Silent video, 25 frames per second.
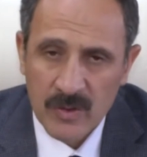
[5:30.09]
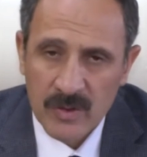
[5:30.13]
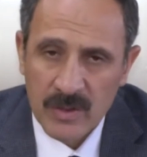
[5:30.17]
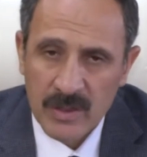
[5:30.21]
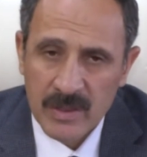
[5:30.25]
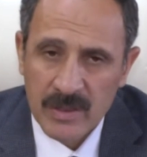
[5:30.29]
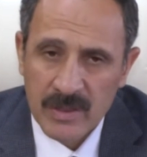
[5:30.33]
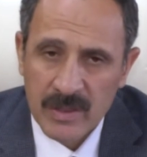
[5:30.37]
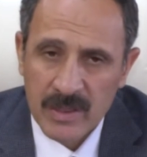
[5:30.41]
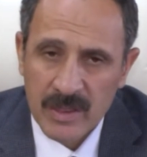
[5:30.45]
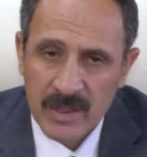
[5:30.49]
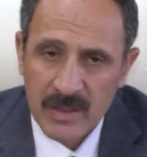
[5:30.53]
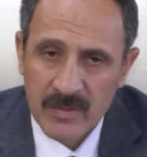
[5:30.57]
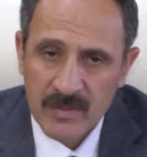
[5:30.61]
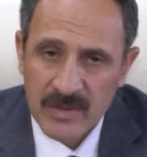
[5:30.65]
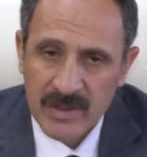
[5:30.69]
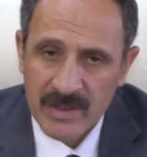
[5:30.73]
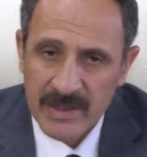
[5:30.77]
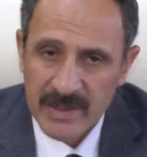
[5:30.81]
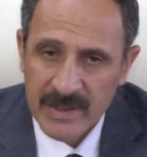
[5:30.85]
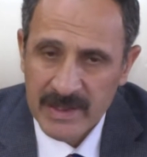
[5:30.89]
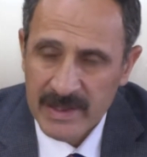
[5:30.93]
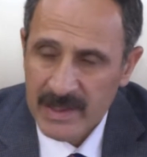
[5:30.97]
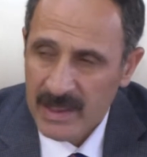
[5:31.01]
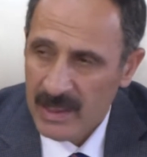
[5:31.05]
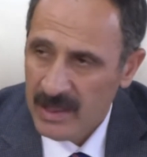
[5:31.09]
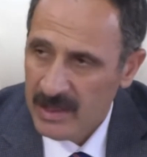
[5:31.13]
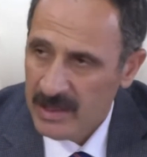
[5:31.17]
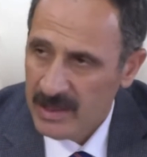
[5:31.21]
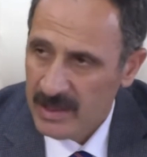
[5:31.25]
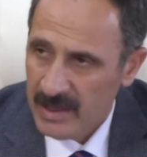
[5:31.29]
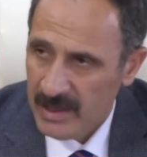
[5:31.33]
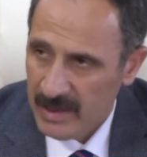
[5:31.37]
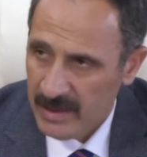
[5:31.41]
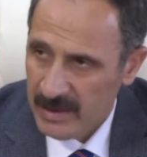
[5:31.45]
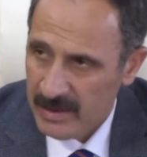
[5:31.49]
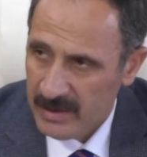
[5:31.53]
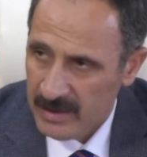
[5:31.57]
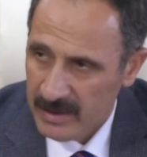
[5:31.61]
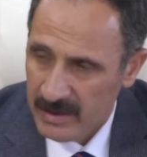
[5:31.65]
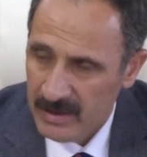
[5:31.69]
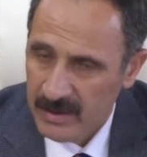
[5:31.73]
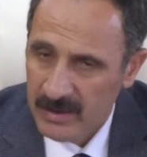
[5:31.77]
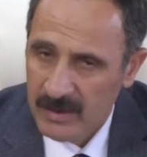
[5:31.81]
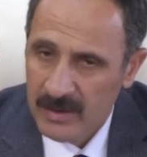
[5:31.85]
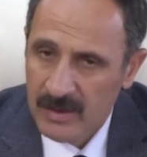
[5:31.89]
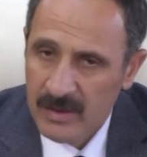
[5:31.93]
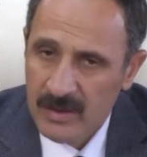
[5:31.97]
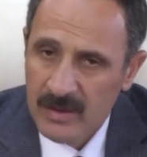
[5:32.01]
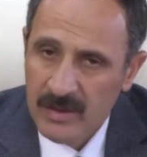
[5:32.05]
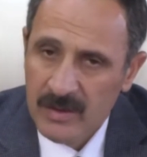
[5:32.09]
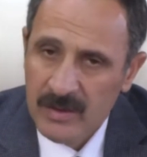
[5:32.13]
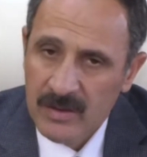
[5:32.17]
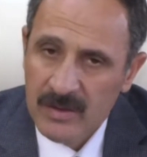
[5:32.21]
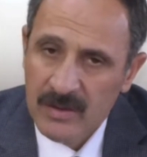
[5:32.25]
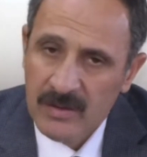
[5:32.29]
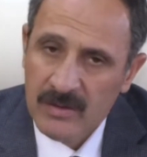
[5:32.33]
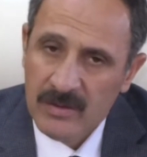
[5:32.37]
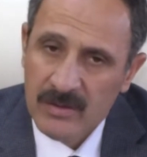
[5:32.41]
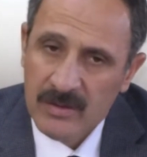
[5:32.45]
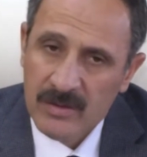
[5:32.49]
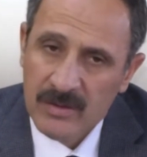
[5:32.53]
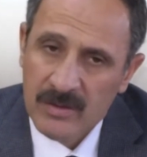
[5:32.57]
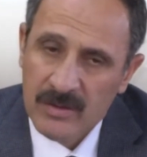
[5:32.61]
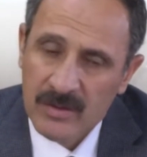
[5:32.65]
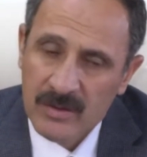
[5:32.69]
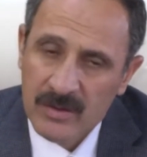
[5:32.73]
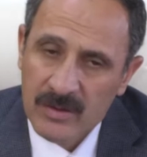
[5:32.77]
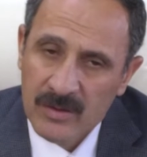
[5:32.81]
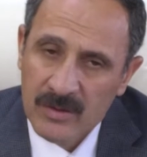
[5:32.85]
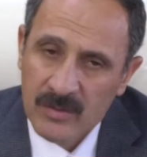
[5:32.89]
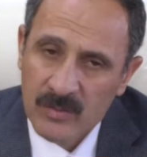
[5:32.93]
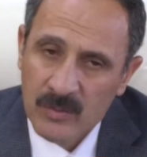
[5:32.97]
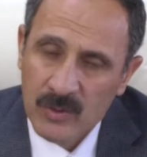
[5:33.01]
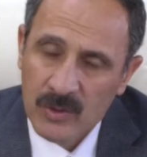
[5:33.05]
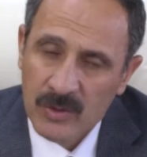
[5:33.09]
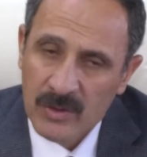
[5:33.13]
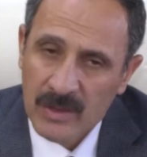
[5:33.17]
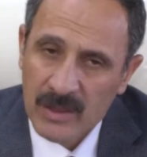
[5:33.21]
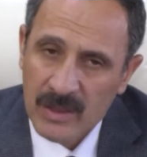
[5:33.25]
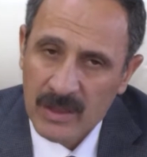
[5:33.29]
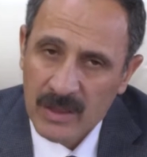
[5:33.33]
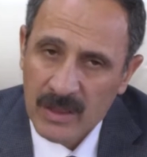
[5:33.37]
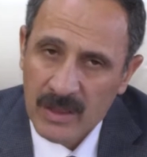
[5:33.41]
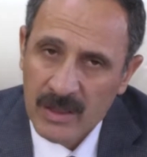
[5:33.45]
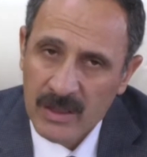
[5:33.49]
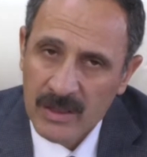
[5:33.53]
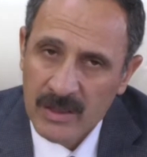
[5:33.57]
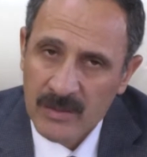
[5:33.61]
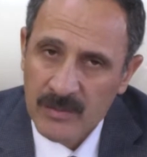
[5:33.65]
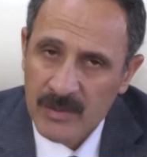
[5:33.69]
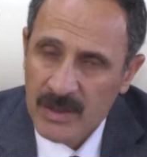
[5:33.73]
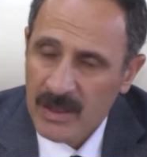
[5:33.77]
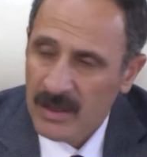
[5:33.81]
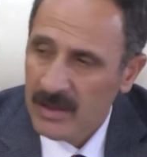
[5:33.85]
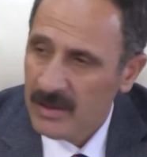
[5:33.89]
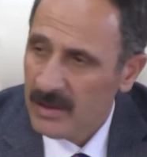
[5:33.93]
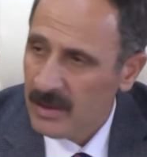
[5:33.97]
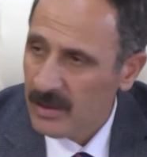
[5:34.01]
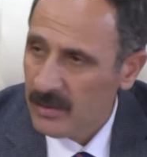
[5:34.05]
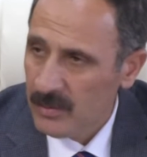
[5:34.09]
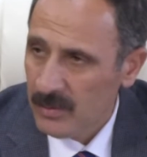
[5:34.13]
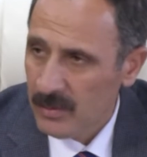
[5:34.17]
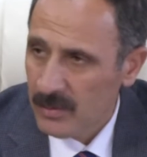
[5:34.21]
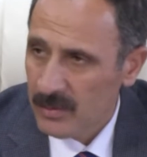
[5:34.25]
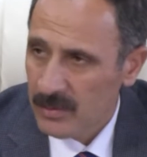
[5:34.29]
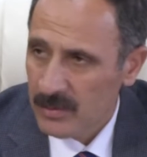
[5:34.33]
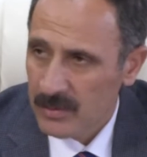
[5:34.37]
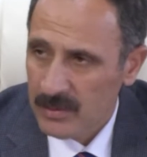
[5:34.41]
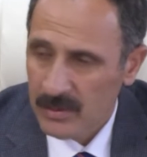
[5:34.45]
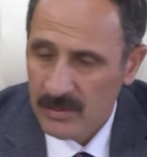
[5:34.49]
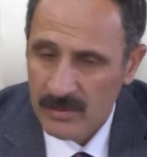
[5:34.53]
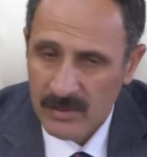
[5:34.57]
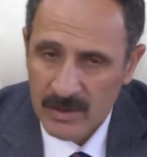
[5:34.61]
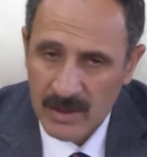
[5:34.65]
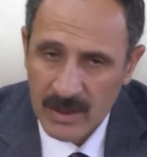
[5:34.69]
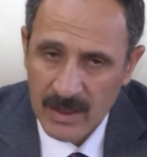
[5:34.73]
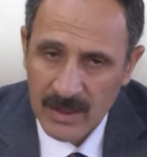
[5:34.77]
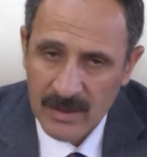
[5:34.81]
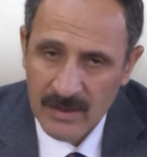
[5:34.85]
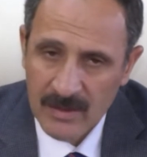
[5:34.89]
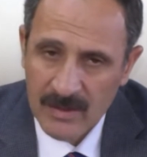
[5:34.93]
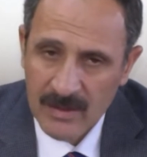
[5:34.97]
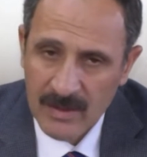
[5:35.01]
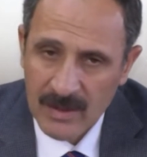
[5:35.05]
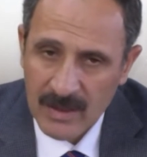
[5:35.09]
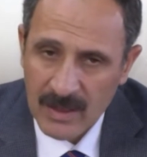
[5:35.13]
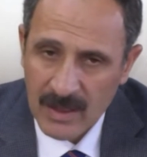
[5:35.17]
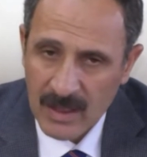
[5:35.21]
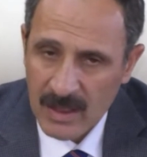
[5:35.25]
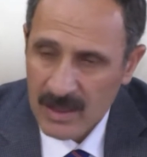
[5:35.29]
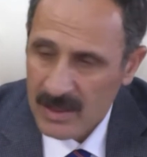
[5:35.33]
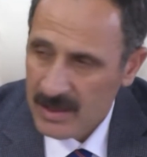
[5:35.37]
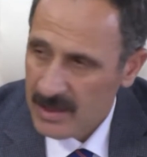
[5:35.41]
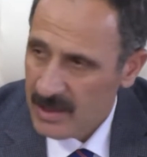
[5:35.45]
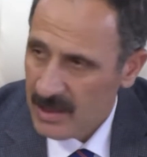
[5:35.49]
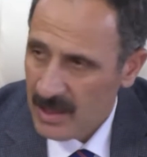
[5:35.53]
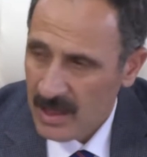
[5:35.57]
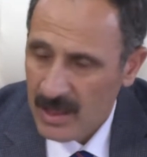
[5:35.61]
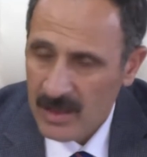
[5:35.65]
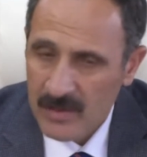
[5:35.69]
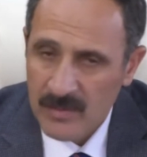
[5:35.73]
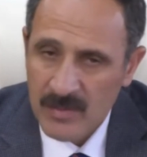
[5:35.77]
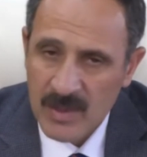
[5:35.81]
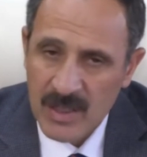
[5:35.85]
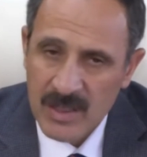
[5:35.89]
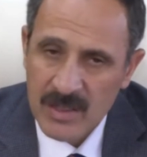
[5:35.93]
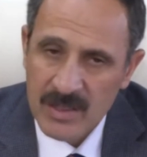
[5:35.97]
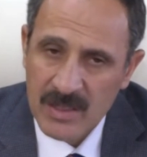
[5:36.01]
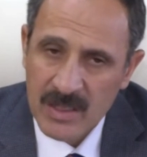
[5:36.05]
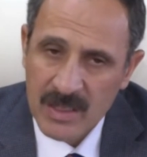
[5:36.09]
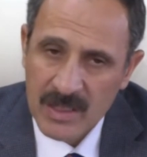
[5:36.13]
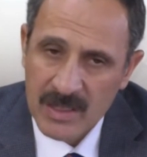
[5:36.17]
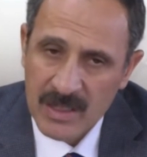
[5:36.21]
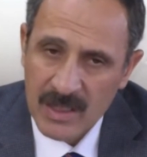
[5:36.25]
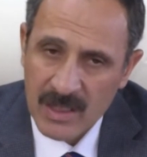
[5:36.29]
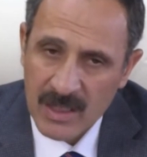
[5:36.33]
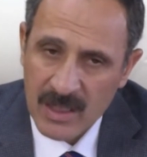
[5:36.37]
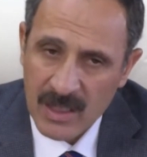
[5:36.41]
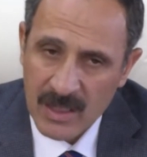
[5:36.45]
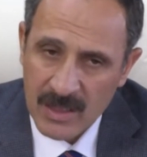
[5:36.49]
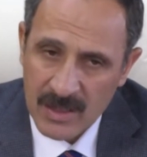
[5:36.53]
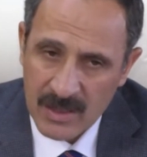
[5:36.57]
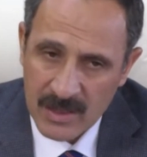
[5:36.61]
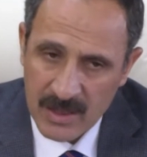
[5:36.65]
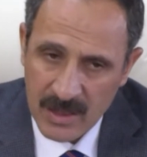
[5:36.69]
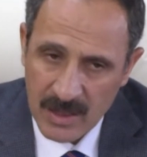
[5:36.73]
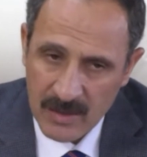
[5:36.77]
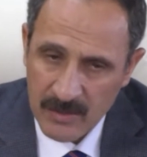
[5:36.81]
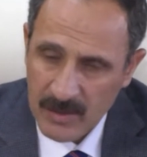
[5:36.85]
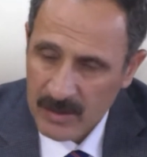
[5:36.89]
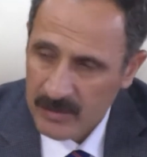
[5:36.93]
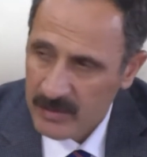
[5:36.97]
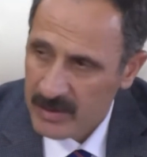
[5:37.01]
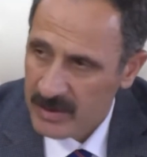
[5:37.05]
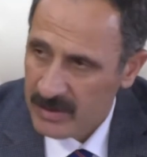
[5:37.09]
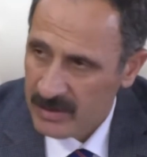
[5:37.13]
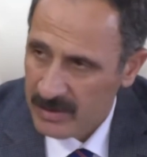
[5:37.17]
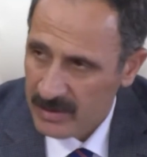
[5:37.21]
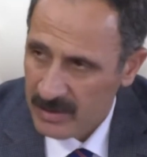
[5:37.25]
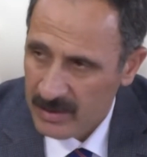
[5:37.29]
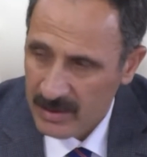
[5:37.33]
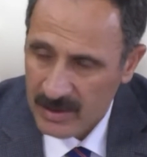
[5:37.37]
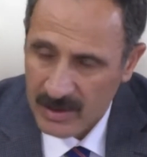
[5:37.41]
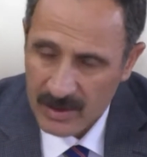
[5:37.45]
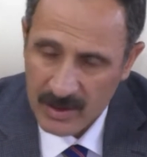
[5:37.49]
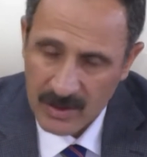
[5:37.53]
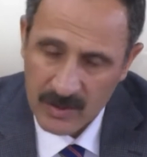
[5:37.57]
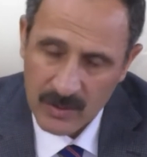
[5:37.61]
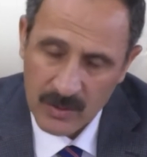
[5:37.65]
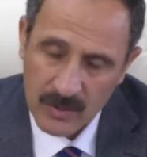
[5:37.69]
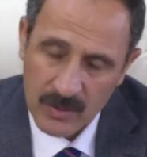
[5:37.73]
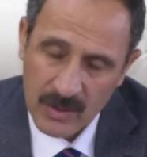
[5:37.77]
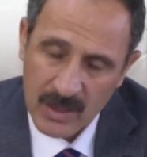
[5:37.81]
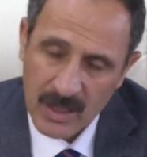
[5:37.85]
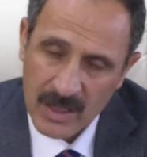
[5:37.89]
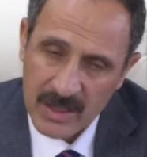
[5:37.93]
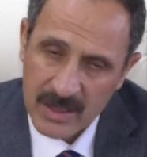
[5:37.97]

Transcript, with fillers: Öğrencilerimizin ihtiyaçlarını e, mutlaka imkanlar ölçüsünde karşılayabileceksek karşılamamız gerekiyor.